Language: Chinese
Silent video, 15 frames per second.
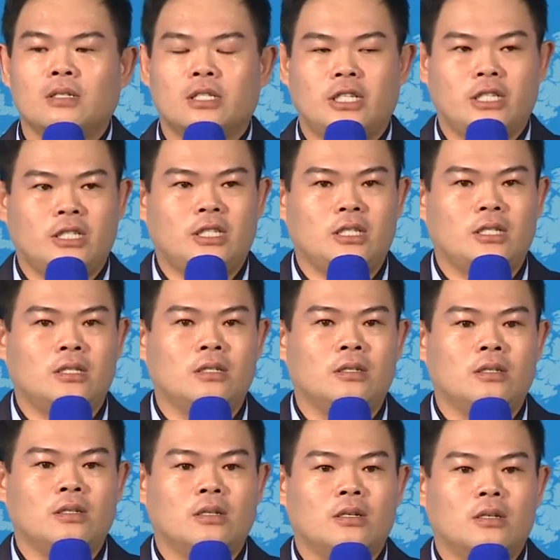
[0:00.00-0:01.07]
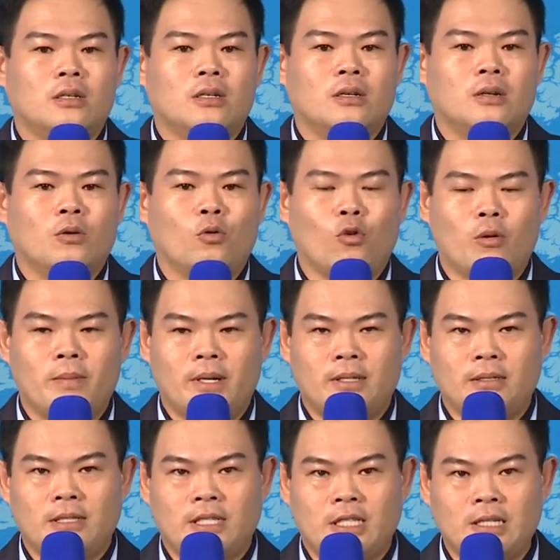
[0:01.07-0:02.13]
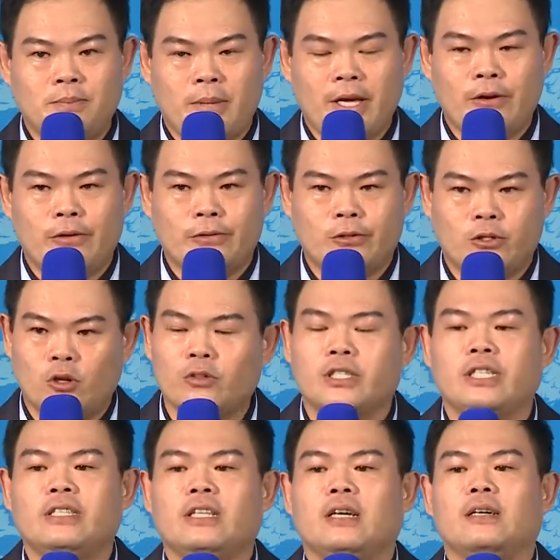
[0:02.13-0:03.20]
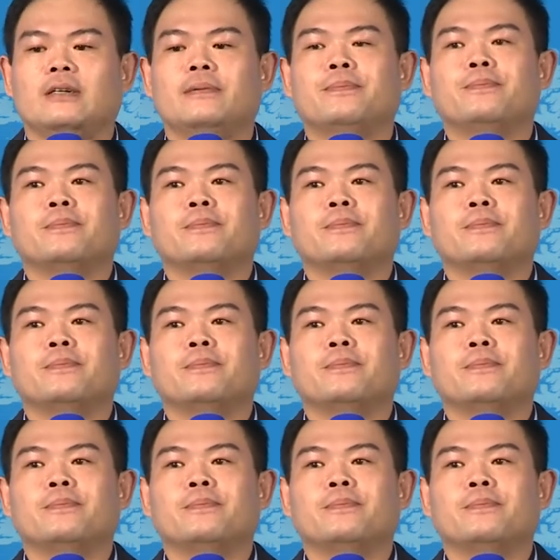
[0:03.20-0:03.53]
其实我们是没有中心的，